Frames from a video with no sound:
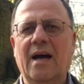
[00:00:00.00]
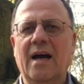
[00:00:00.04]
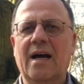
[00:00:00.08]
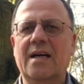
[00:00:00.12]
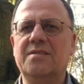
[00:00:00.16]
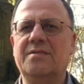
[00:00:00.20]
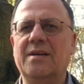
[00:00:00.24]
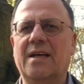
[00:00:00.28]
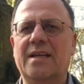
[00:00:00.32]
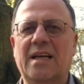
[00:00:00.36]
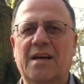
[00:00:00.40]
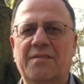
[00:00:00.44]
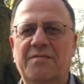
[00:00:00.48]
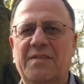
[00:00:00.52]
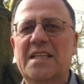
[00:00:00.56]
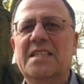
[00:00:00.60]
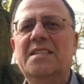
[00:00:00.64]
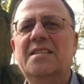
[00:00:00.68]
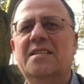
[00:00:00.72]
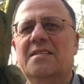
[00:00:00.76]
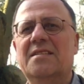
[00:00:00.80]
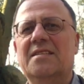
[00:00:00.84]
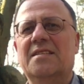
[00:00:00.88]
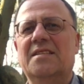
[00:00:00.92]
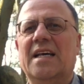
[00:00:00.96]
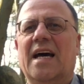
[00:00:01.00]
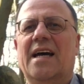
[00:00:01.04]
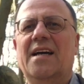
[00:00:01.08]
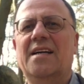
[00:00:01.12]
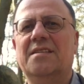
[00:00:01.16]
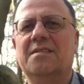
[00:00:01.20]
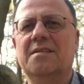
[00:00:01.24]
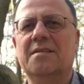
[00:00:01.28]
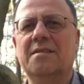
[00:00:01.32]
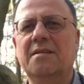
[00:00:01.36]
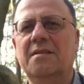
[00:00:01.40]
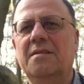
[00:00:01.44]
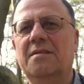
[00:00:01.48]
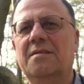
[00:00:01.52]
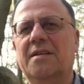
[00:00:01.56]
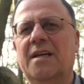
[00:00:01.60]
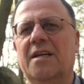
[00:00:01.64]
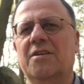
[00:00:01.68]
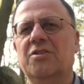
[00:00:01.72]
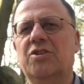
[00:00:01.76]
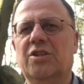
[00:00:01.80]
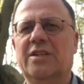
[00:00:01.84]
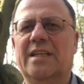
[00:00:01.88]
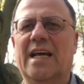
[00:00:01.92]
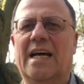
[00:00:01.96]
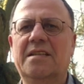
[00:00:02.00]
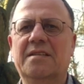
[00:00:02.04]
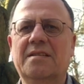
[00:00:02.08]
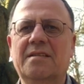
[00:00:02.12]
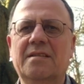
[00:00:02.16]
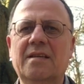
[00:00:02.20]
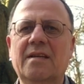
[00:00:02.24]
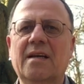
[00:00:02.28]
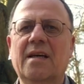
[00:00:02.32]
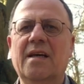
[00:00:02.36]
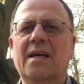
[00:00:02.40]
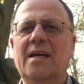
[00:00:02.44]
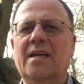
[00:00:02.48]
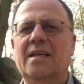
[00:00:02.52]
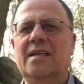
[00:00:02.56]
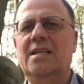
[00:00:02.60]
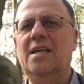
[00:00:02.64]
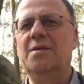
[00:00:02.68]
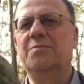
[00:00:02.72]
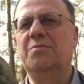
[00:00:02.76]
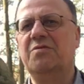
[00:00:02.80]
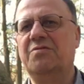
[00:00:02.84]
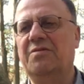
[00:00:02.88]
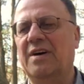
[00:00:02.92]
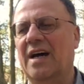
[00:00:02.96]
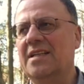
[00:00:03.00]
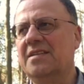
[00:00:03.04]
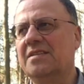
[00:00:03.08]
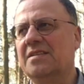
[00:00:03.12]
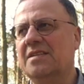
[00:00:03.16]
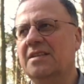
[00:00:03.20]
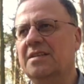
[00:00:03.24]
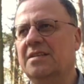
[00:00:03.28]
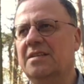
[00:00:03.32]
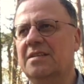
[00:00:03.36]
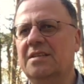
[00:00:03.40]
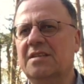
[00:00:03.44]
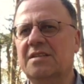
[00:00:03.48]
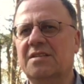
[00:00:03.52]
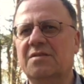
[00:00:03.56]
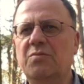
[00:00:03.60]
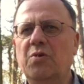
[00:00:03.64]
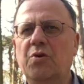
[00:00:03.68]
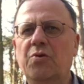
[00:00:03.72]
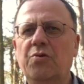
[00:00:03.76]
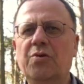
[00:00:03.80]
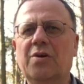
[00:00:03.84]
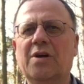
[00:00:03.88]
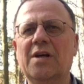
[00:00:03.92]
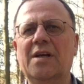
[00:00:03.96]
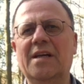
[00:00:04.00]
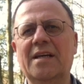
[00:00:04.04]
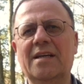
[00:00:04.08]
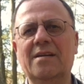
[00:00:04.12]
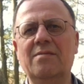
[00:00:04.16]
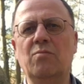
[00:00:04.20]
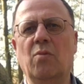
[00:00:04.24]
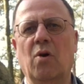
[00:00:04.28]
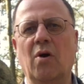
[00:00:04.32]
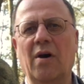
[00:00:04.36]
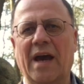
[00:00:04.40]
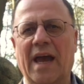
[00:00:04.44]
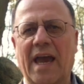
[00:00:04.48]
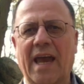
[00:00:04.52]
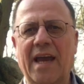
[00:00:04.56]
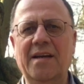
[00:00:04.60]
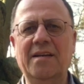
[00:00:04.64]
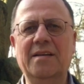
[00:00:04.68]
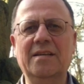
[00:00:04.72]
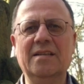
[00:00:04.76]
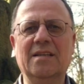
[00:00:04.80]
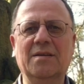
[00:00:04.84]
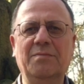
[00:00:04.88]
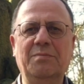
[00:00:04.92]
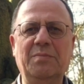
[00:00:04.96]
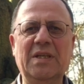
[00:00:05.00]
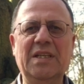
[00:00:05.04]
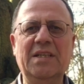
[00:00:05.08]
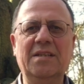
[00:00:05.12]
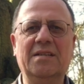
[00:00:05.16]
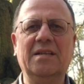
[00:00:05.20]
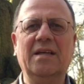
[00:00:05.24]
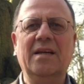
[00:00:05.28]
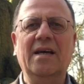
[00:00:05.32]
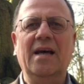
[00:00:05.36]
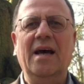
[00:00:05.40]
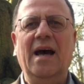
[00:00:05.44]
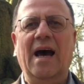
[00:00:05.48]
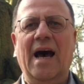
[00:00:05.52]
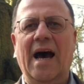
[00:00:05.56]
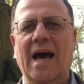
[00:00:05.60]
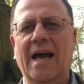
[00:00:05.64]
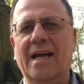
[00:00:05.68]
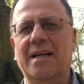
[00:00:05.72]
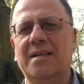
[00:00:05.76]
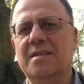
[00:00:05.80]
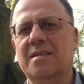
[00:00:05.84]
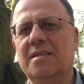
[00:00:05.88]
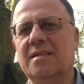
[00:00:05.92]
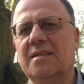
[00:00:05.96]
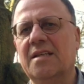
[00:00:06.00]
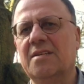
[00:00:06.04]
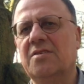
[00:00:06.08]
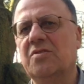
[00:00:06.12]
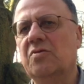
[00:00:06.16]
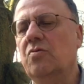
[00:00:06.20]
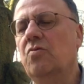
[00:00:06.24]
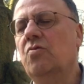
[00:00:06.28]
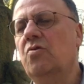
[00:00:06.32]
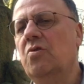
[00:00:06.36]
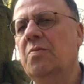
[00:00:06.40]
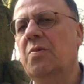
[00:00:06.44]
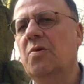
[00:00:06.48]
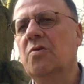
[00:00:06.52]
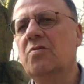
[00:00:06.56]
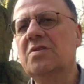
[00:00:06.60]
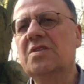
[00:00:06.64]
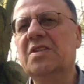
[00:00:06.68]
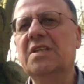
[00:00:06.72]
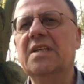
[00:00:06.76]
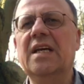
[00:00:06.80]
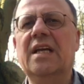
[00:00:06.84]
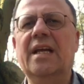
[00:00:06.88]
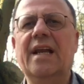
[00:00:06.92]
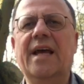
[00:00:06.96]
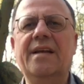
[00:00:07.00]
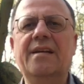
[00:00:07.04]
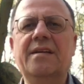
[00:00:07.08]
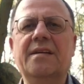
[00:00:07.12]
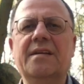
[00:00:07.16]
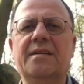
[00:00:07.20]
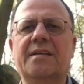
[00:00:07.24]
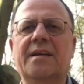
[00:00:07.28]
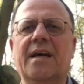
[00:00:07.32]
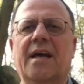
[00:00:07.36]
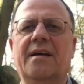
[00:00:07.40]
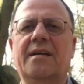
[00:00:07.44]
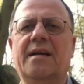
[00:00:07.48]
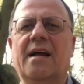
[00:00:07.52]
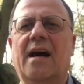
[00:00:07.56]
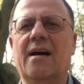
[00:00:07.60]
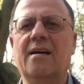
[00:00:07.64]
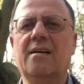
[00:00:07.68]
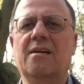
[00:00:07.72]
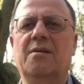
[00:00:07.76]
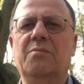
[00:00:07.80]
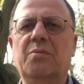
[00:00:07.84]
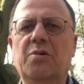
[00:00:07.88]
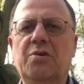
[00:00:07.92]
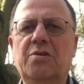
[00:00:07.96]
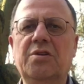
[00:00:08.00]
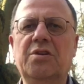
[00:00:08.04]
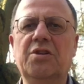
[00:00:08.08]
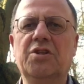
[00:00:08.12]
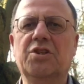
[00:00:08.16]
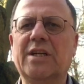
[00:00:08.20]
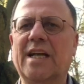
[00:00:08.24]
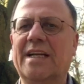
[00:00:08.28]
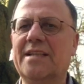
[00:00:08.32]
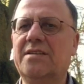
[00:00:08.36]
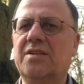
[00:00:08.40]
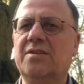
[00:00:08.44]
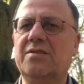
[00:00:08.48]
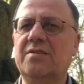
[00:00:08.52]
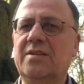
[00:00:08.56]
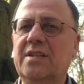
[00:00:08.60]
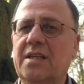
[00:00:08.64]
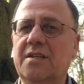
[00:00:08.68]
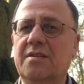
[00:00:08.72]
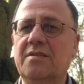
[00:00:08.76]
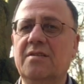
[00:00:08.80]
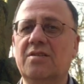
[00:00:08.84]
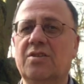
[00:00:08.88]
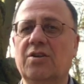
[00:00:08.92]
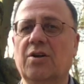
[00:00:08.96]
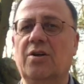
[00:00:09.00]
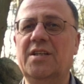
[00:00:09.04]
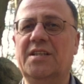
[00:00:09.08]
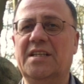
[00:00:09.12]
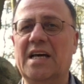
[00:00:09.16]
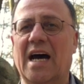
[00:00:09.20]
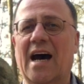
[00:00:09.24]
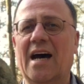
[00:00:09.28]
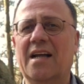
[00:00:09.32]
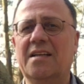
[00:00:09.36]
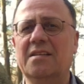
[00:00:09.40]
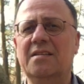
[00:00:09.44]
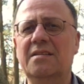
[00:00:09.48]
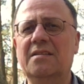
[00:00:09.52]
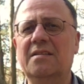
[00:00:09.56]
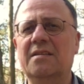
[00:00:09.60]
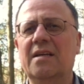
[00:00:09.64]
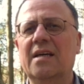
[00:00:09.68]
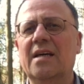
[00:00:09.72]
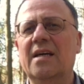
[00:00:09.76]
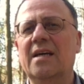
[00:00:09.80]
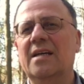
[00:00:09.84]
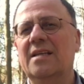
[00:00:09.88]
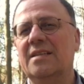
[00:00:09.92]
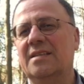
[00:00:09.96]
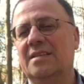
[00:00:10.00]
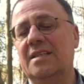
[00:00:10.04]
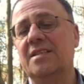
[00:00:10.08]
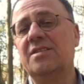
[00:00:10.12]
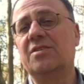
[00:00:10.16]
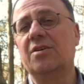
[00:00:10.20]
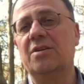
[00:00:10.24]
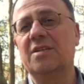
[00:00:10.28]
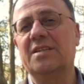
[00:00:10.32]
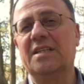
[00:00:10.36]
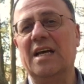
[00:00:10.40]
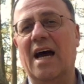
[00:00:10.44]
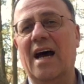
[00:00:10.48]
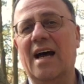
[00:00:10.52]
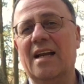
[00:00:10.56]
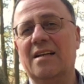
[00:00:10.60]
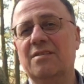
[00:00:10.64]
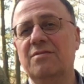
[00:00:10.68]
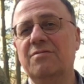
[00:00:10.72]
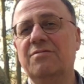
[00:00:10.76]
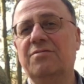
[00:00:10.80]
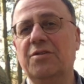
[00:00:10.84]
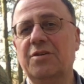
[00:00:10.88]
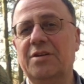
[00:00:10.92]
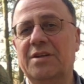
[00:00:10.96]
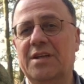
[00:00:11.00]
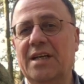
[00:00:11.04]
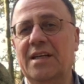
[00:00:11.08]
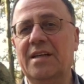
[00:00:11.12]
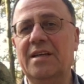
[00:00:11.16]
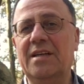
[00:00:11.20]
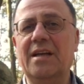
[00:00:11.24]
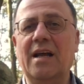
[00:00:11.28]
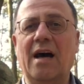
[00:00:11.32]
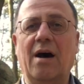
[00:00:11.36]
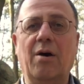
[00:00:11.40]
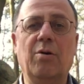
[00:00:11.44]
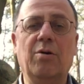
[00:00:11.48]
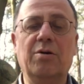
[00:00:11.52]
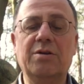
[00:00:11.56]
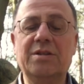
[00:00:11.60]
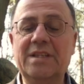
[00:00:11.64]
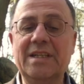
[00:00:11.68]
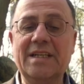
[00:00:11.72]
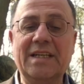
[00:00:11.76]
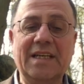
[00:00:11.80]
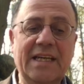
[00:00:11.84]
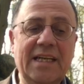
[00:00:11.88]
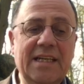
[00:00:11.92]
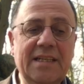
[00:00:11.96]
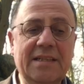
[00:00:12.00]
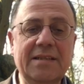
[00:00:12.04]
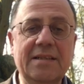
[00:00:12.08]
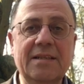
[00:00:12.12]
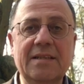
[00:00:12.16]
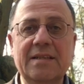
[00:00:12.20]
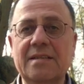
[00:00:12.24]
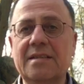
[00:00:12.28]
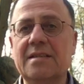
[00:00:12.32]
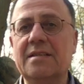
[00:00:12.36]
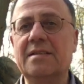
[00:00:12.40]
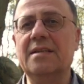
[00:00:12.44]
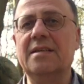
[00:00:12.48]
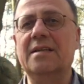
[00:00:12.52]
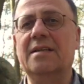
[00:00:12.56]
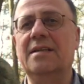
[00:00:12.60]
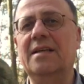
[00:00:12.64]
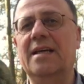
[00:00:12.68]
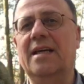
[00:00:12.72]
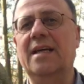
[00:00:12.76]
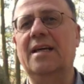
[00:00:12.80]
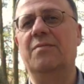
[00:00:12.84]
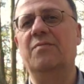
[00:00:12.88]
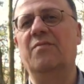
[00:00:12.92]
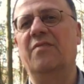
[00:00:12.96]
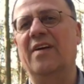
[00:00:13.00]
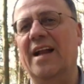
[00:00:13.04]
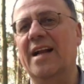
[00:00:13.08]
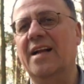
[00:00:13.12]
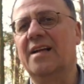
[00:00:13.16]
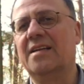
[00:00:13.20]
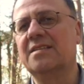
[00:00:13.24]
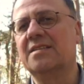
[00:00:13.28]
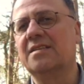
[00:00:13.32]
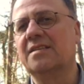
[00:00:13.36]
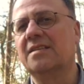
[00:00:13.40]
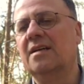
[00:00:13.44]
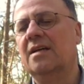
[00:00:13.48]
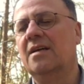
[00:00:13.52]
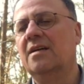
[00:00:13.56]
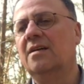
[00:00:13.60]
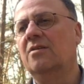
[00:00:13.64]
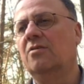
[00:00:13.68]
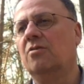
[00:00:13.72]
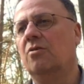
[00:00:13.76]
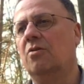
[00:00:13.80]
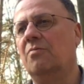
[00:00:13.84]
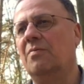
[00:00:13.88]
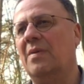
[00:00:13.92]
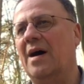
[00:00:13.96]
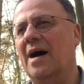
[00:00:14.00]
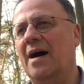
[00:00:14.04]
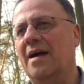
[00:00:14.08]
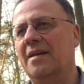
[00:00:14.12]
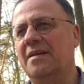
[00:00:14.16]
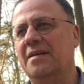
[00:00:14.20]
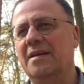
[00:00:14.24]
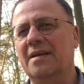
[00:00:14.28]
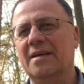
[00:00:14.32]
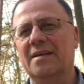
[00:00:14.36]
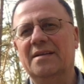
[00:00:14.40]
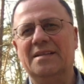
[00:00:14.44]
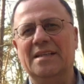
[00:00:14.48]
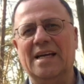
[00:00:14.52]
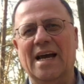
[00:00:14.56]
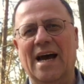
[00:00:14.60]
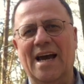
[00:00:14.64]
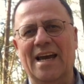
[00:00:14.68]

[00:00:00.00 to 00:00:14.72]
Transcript: also an der Westseite der Stadt. Hier befand sich in diesem hügeligen Moränengebiet einst das Übungsgelände der in Angermünde stationierten Soldaten. Die Soldaten, von denen auch die Rede ist in Em Welks Roman Die